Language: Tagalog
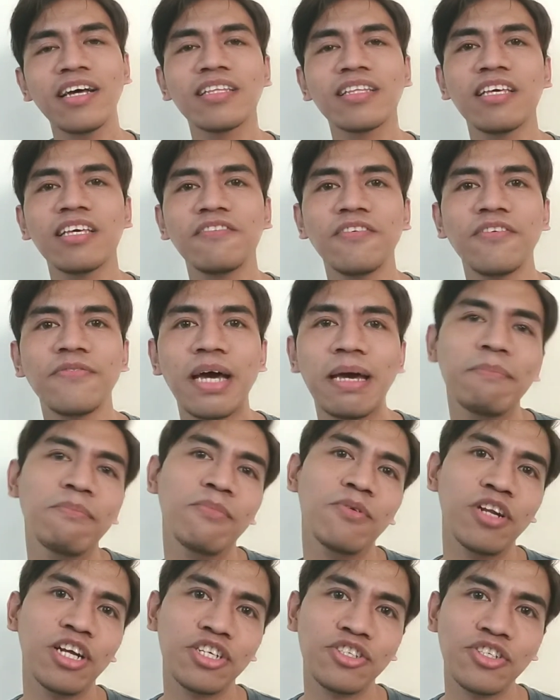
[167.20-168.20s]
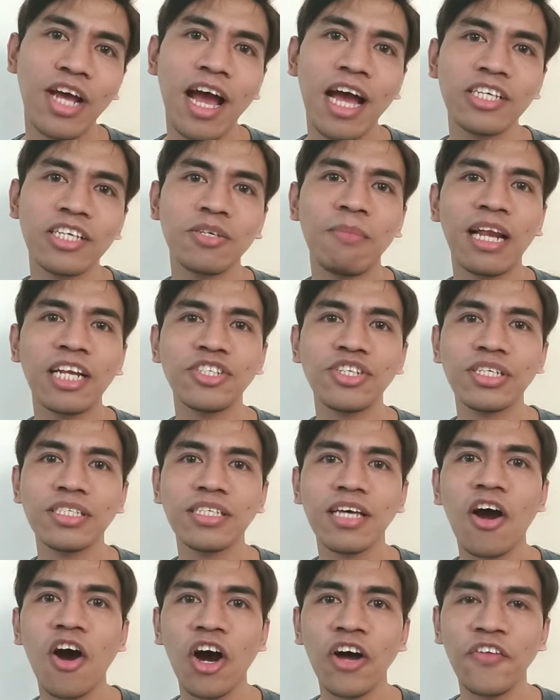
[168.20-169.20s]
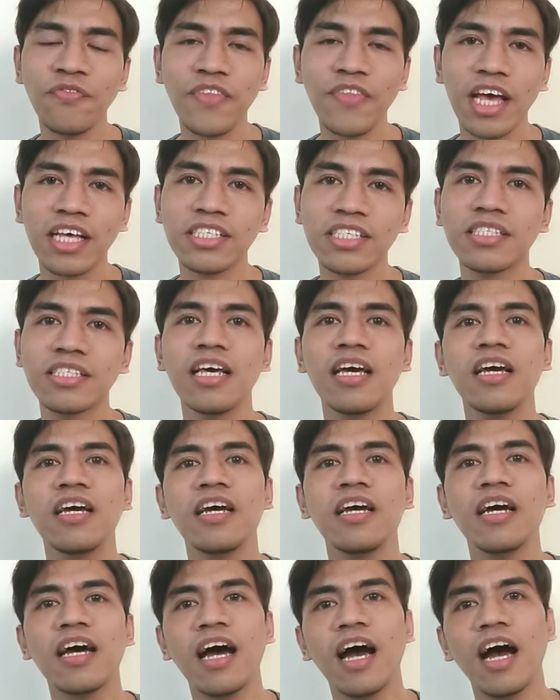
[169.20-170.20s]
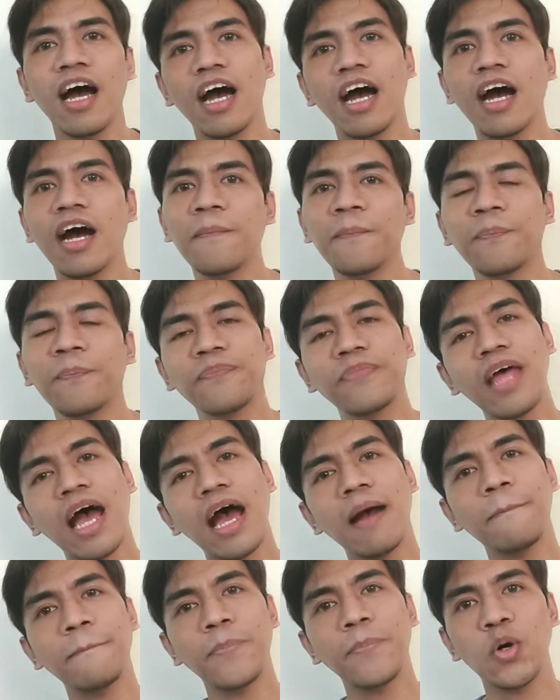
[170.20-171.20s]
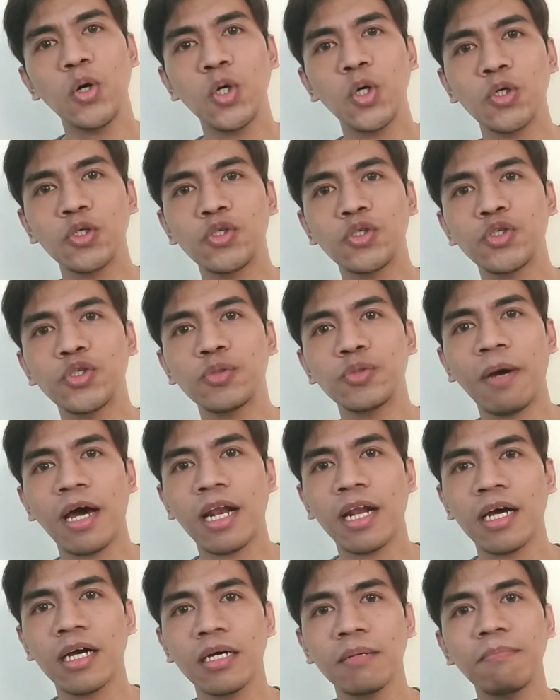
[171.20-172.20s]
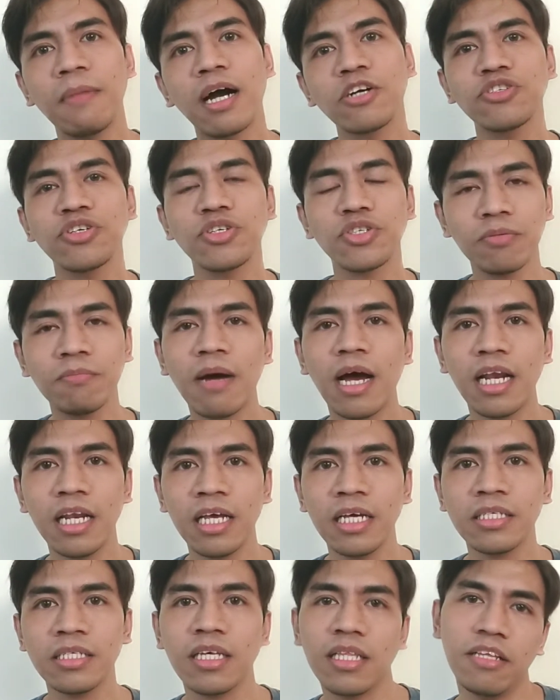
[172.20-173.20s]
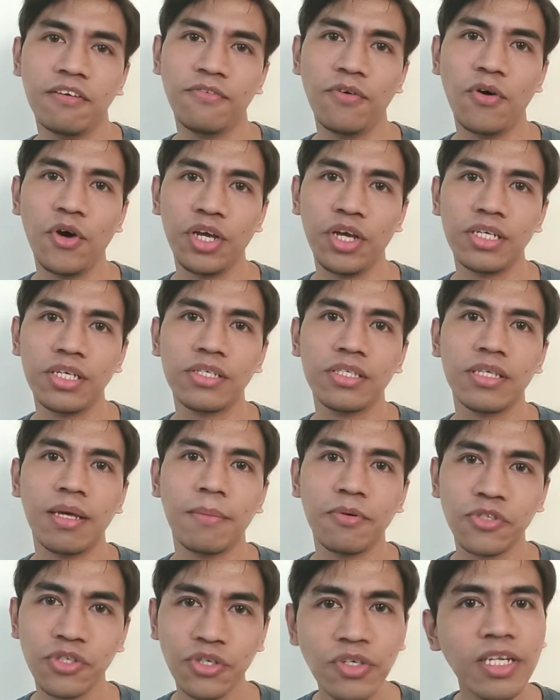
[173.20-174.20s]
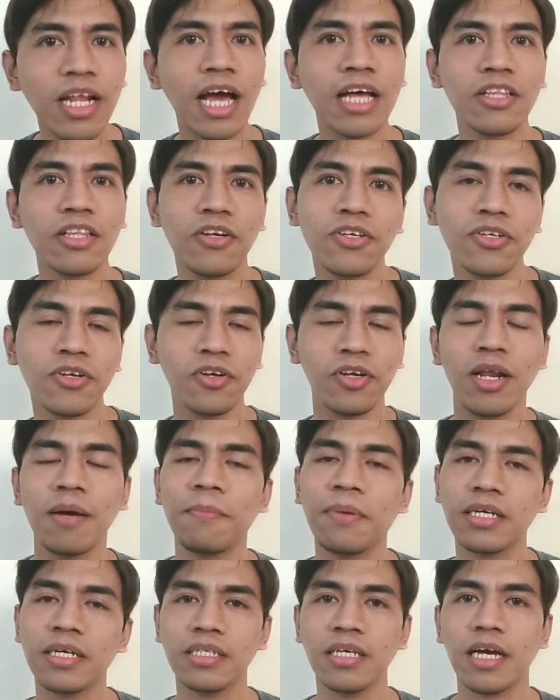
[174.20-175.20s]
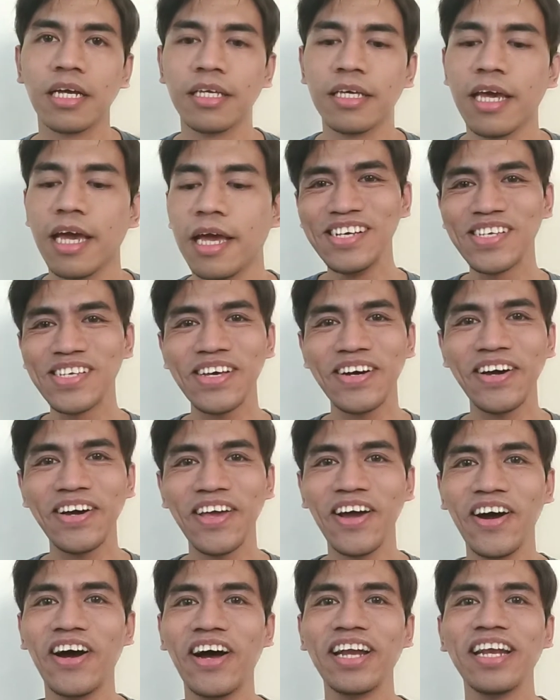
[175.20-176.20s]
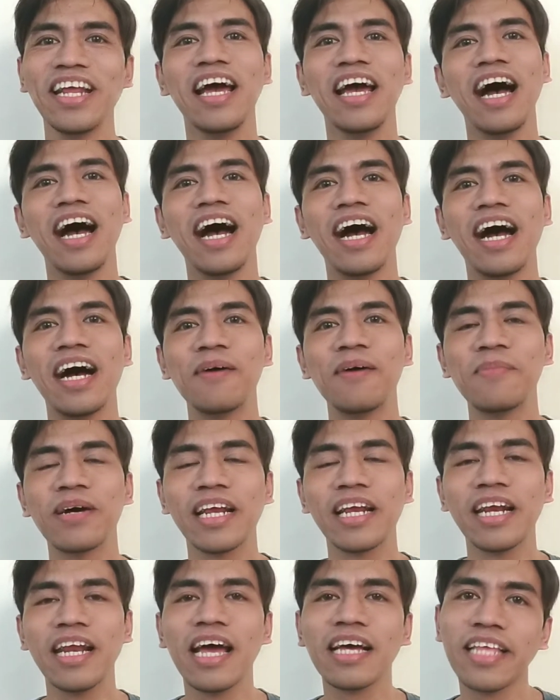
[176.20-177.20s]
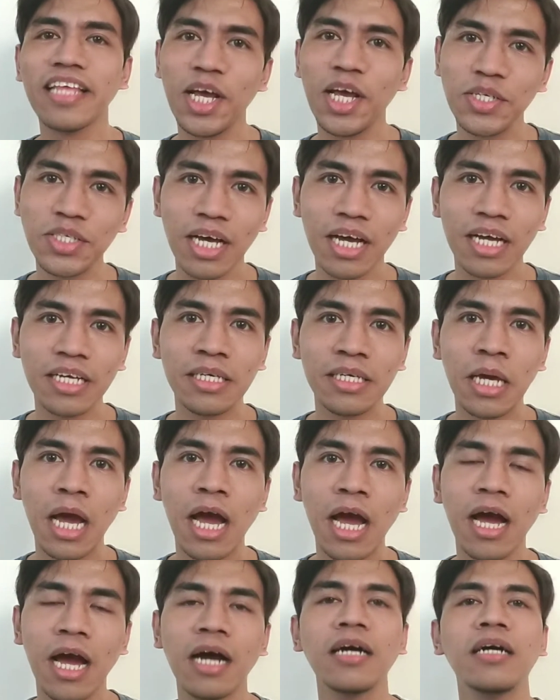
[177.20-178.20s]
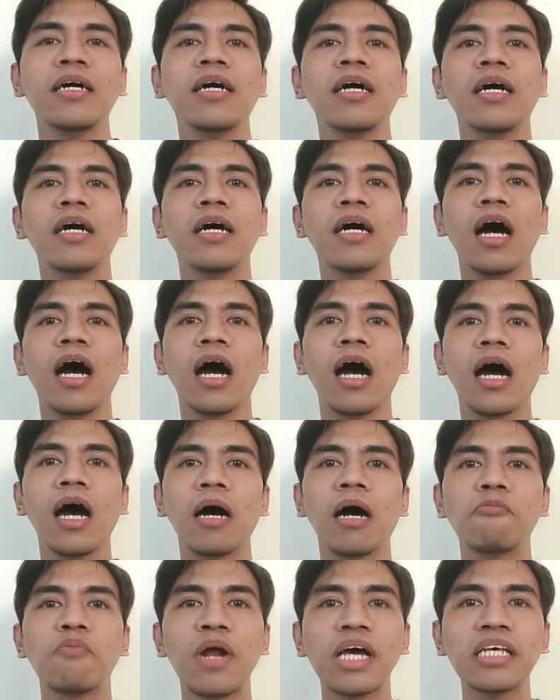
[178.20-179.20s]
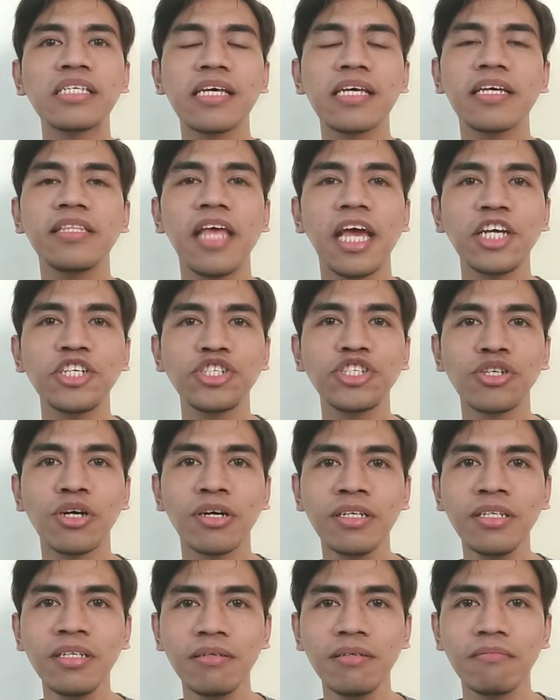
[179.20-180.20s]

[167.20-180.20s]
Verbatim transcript: TV5 muna siya. Sumali siya sa contest. Um, tapos, parang bago siya sumali sa The Voice. Tapos yun na, tuloy-tuloy na pagsikat niya. So yun, uh, magre-react tayo sa kanyang uh, resignation.